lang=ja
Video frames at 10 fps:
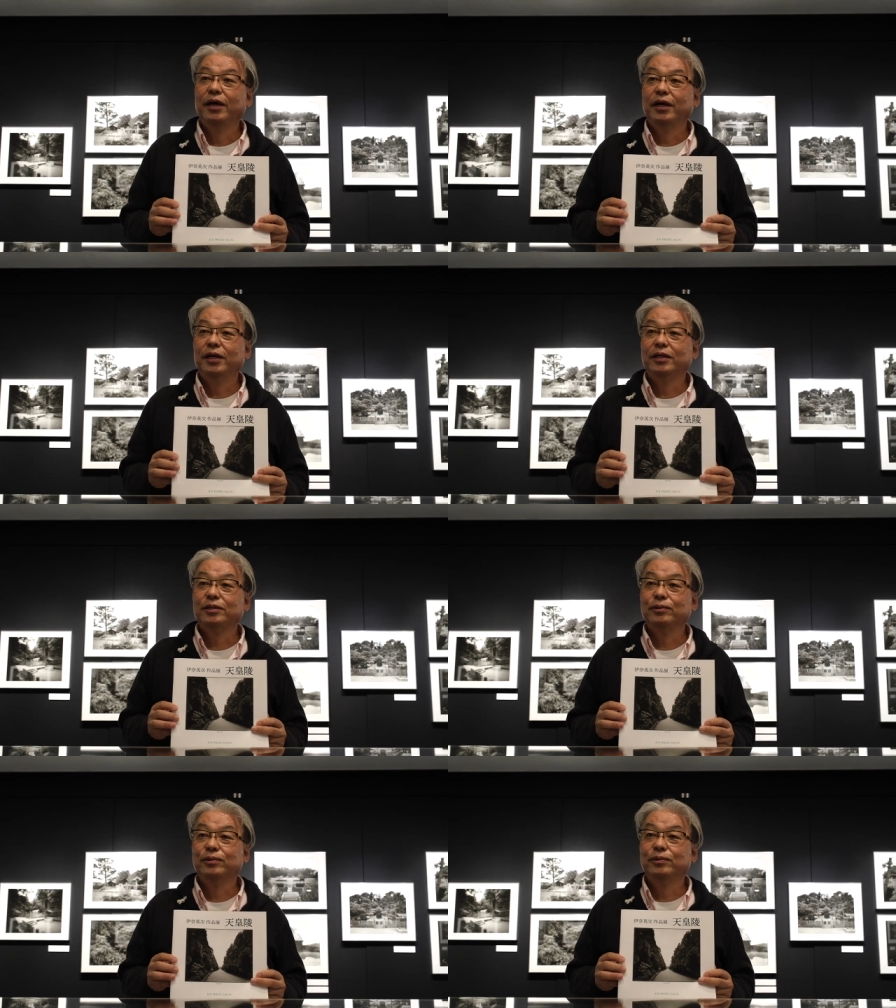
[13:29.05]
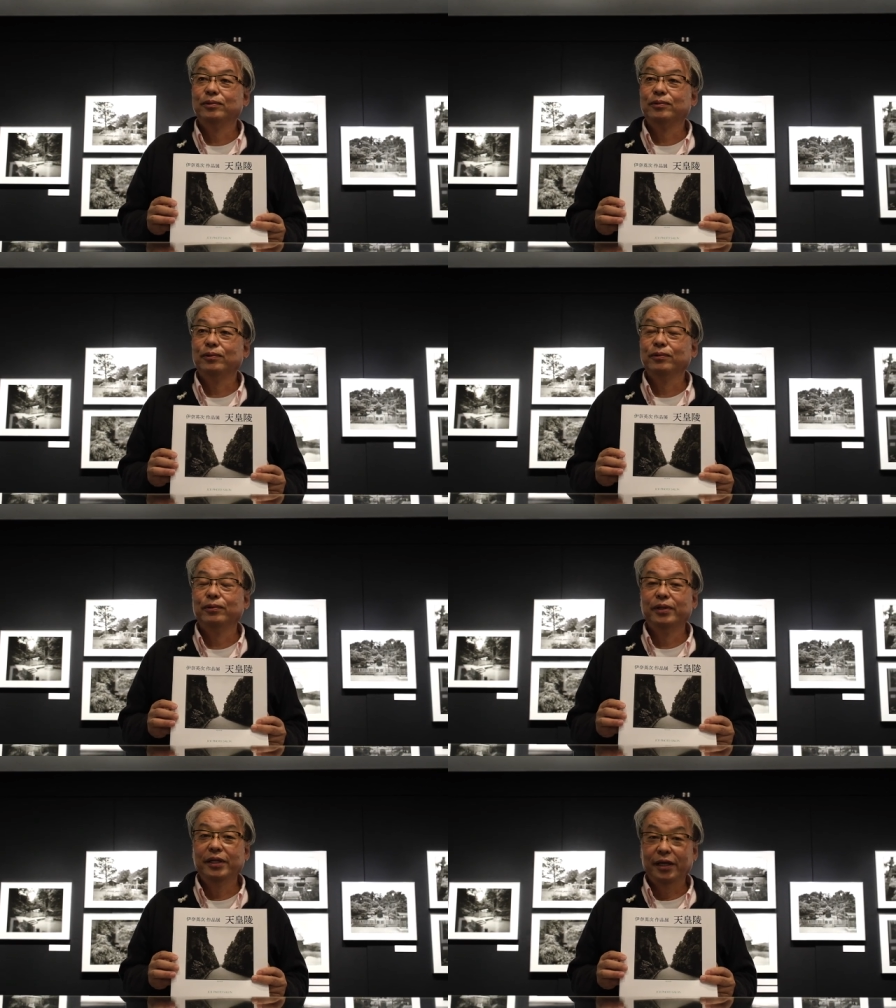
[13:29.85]
えー、そういうこ
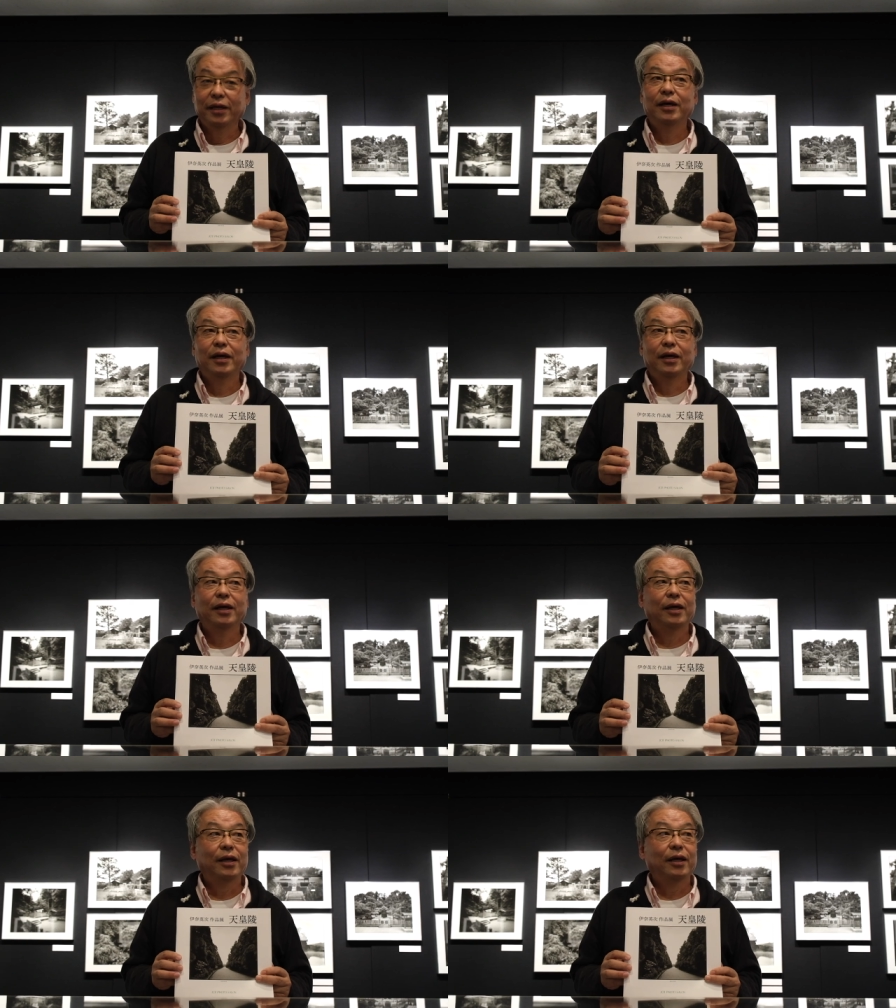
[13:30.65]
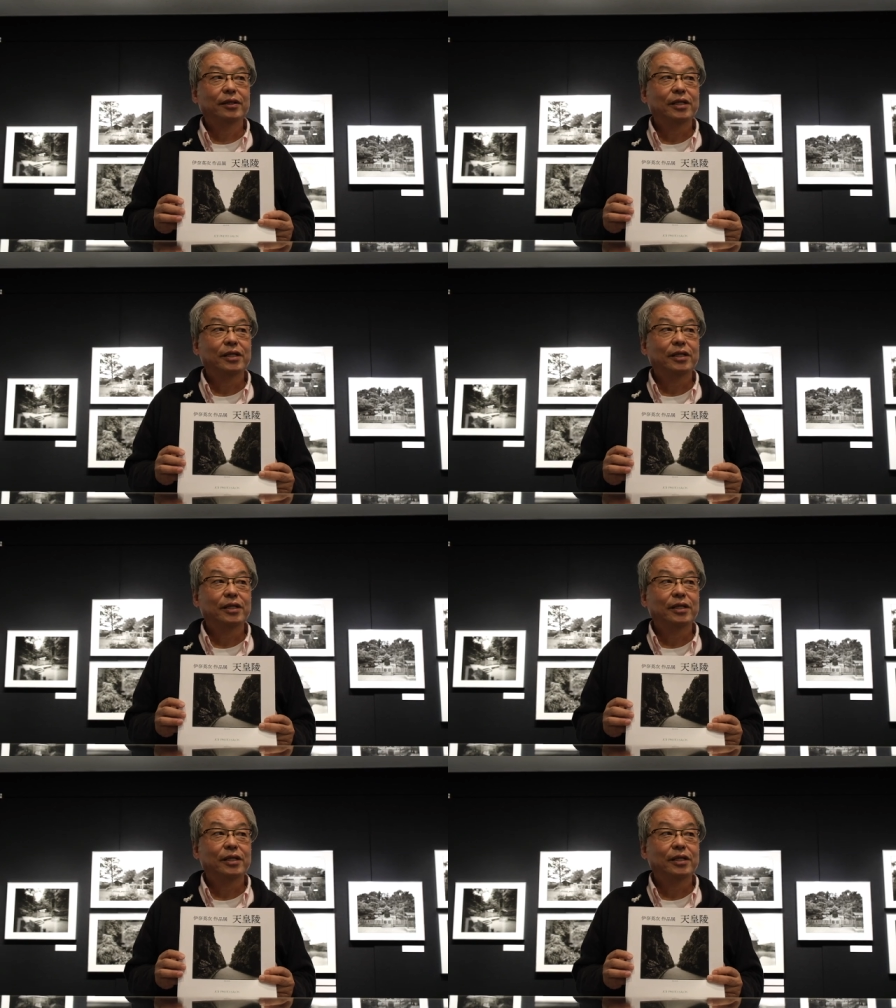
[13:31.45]
とで、えー、